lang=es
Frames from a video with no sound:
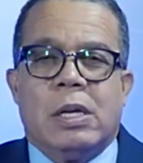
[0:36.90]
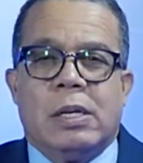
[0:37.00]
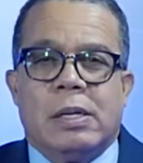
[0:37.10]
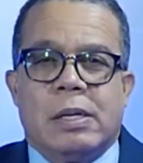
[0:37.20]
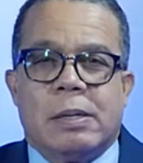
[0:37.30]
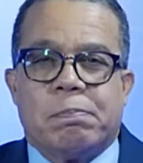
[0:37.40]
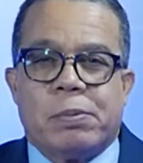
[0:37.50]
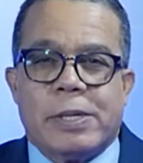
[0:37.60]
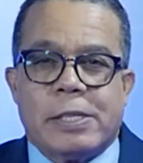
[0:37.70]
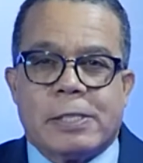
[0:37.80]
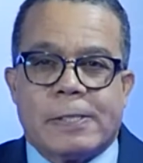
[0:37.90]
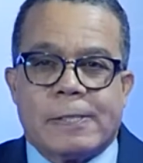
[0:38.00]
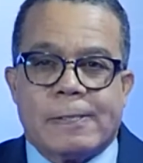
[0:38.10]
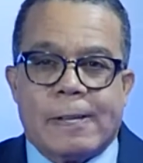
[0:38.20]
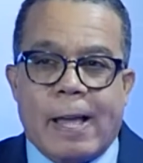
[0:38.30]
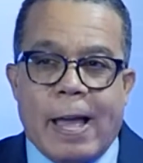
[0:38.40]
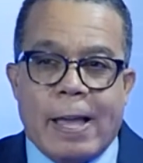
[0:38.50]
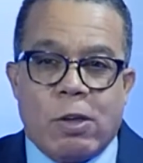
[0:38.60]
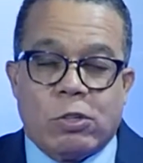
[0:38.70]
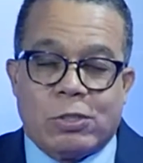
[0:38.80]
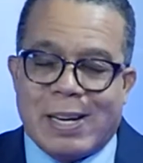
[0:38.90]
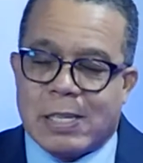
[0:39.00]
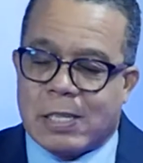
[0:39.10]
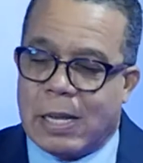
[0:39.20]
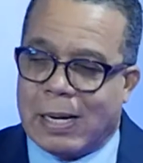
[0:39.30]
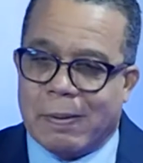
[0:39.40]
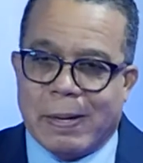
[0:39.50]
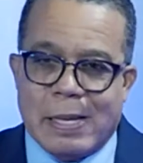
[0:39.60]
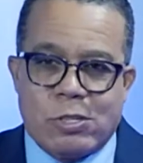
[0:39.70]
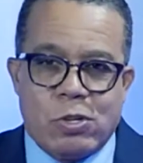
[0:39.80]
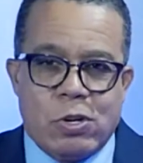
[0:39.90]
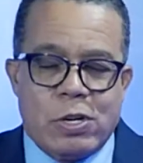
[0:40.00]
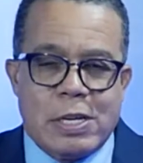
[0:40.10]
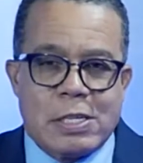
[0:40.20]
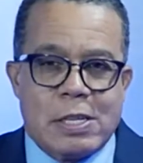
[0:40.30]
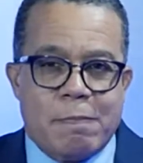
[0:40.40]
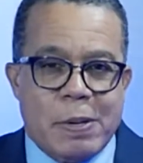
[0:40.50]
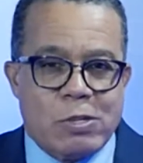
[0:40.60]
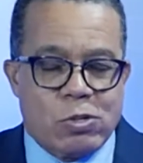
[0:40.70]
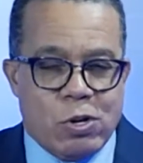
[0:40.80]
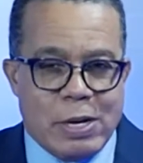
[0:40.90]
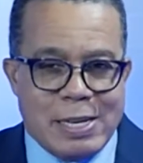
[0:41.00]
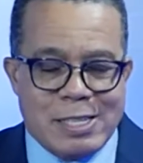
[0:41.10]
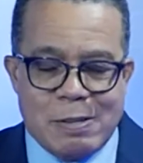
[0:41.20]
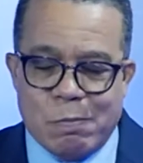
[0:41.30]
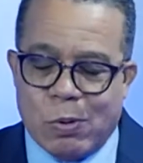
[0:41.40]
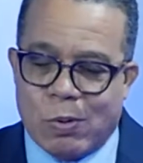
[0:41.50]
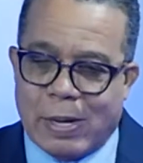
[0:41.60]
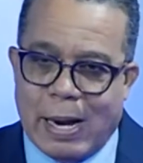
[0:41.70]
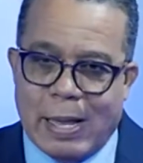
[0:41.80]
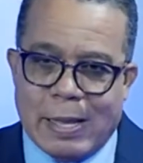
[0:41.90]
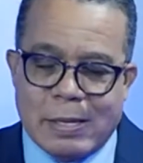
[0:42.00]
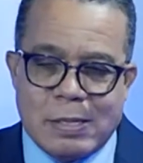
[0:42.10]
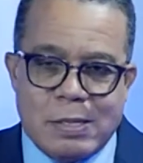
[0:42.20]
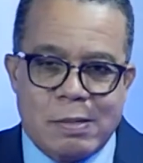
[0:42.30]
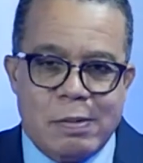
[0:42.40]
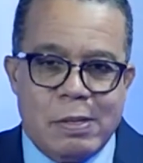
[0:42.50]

eh, pues hay otras revelaciones de personas involucradas,